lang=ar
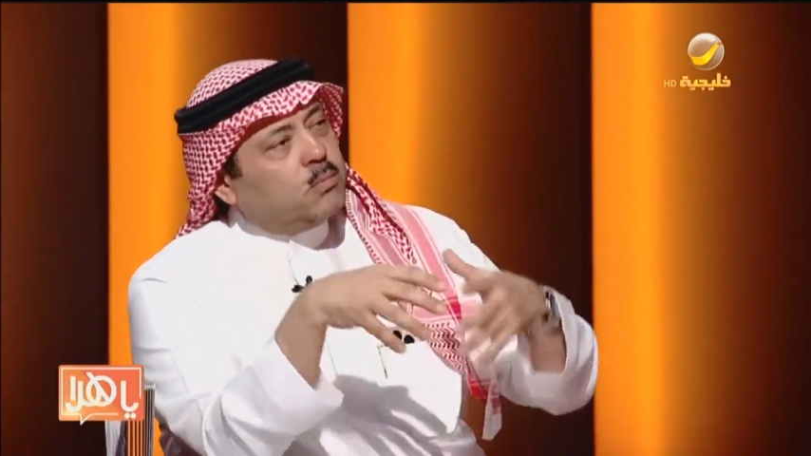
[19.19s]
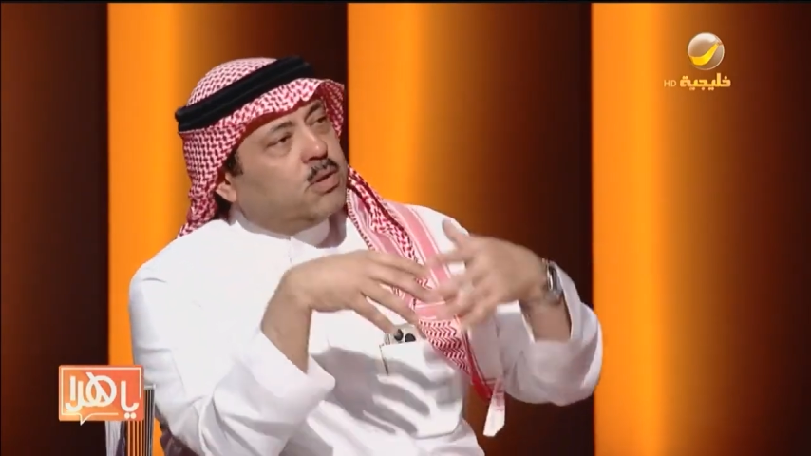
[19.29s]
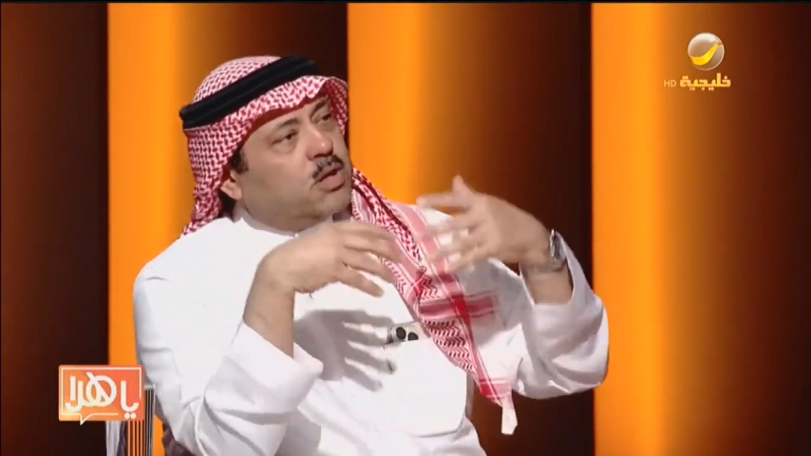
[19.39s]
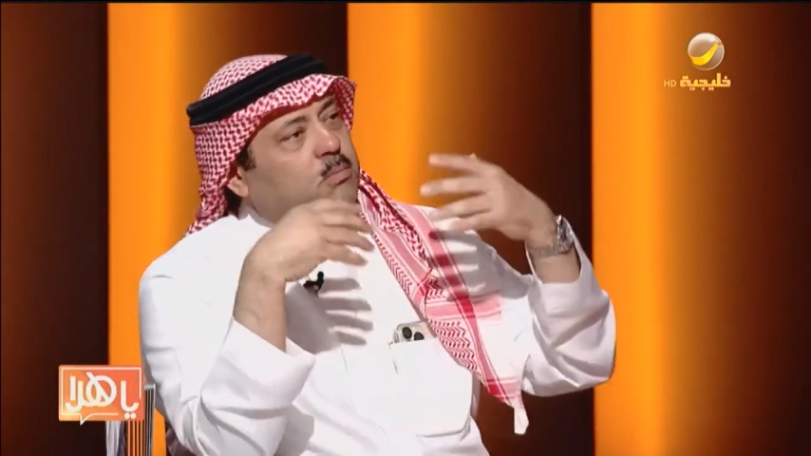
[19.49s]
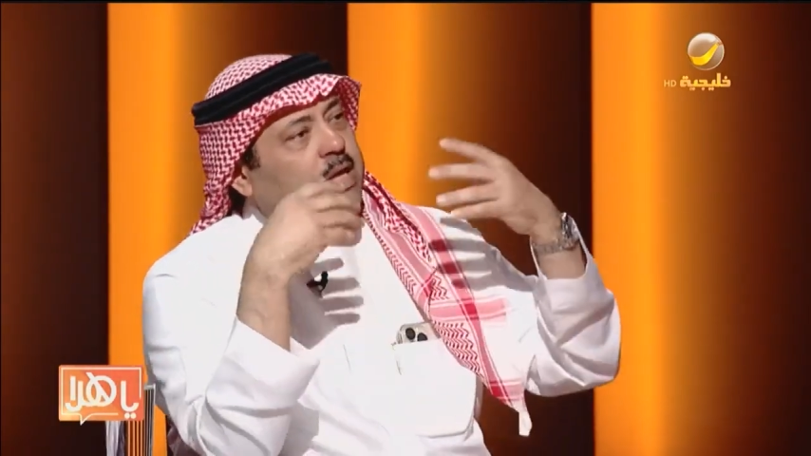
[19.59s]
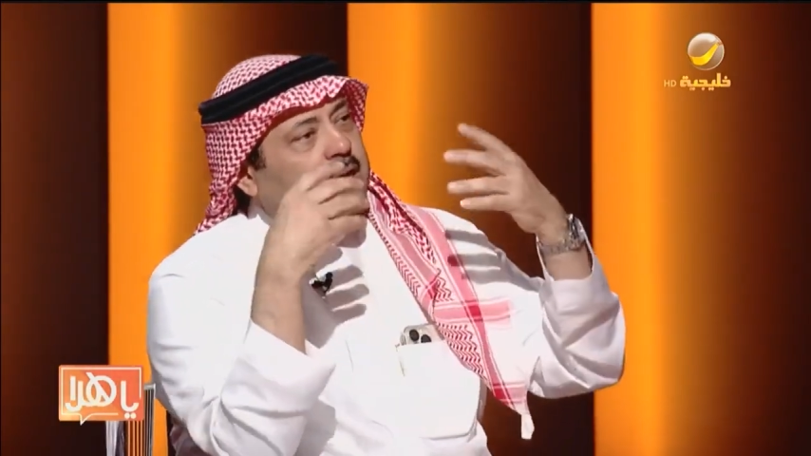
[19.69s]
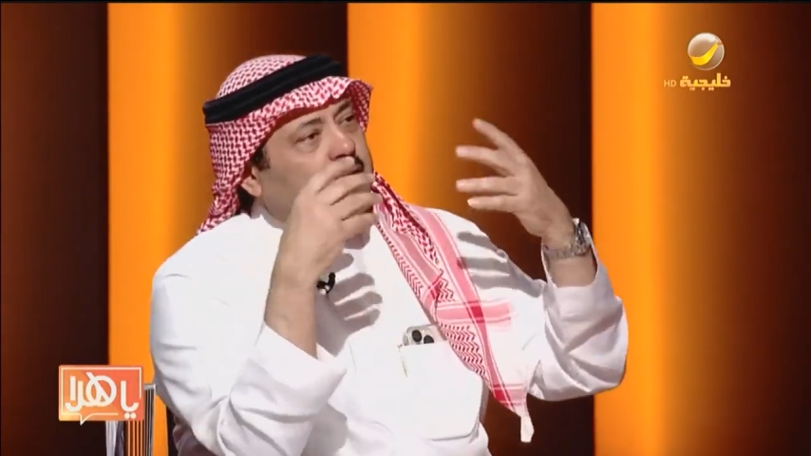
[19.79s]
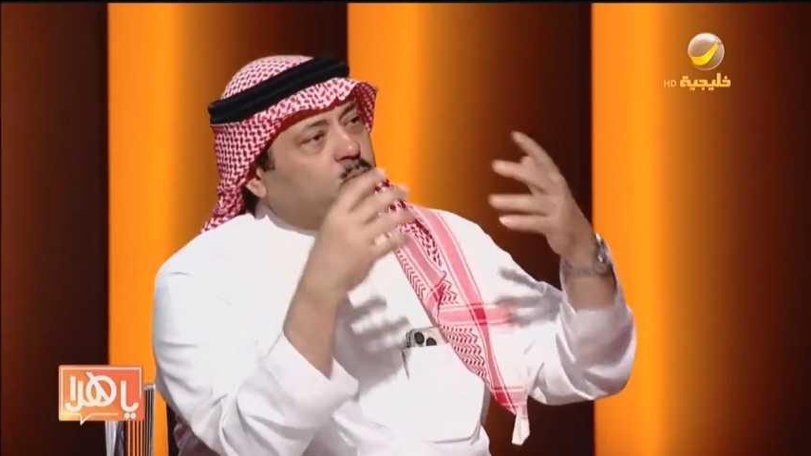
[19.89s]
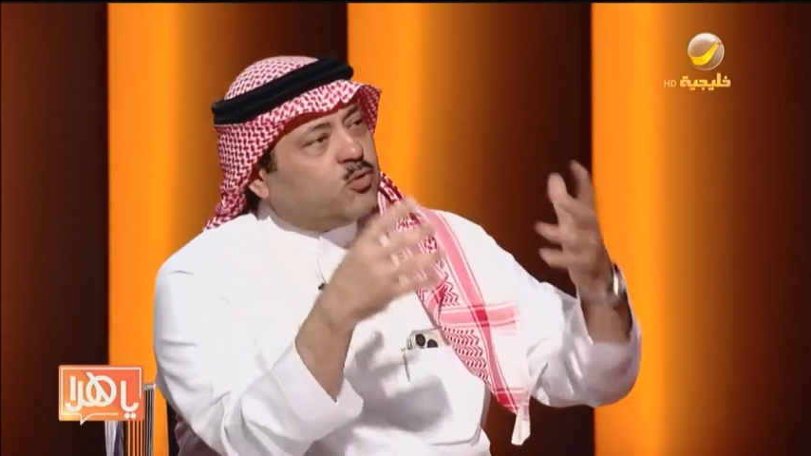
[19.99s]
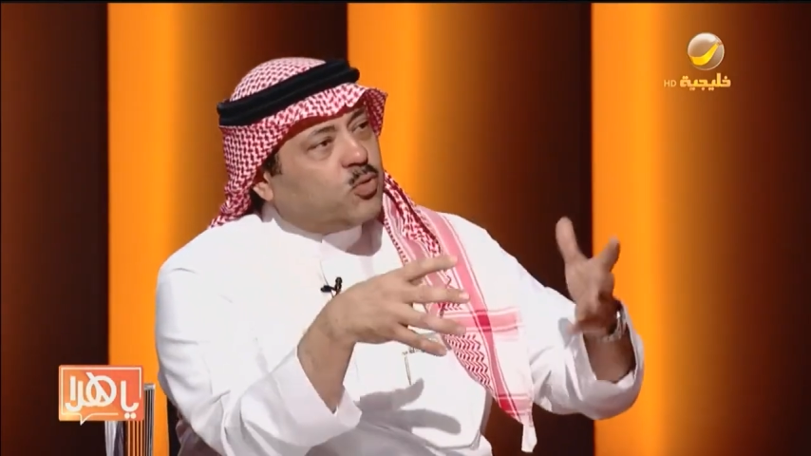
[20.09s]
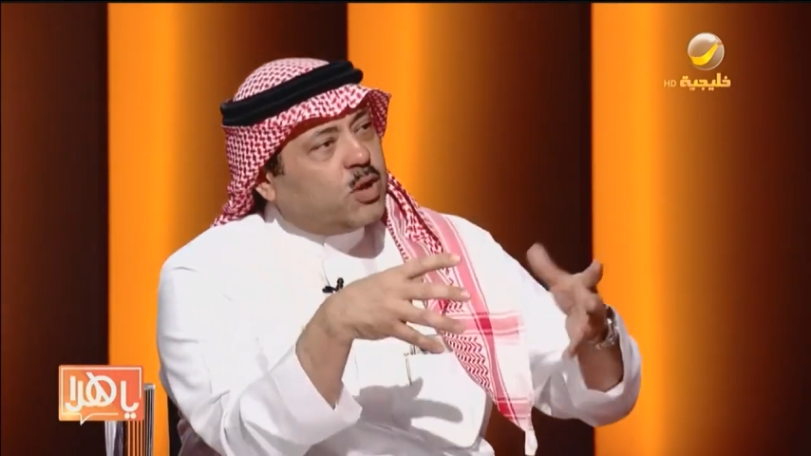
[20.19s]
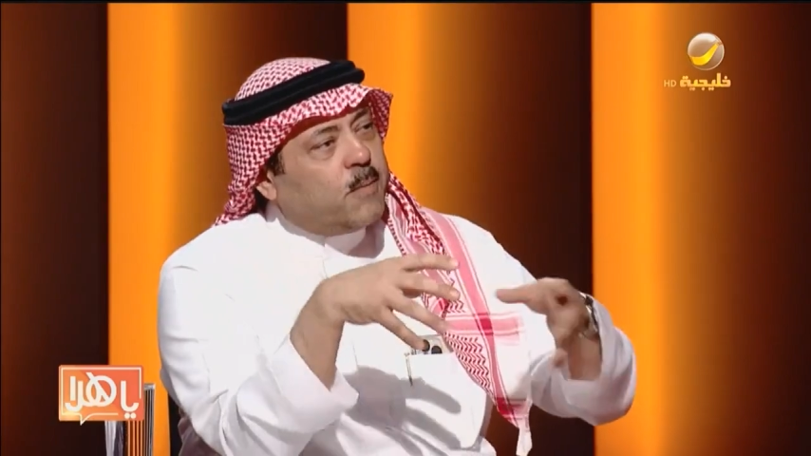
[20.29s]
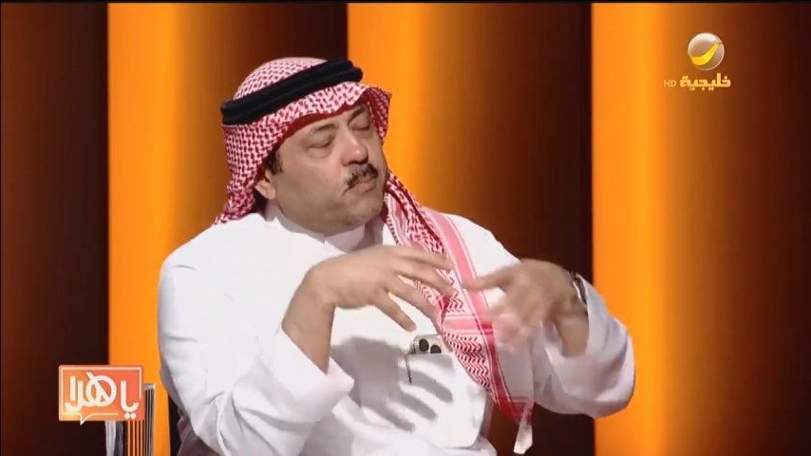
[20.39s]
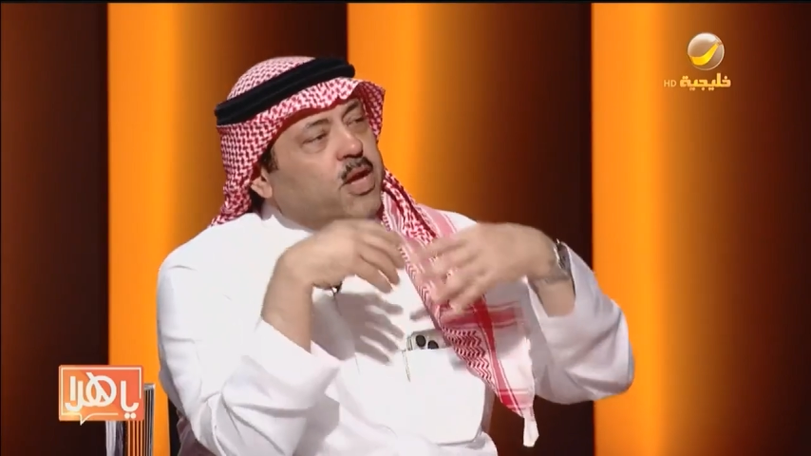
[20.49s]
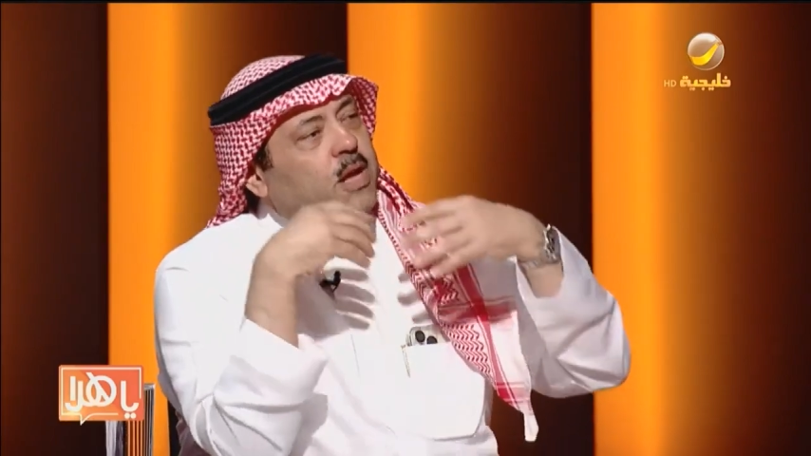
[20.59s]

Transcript: من ضمنها الكبسولة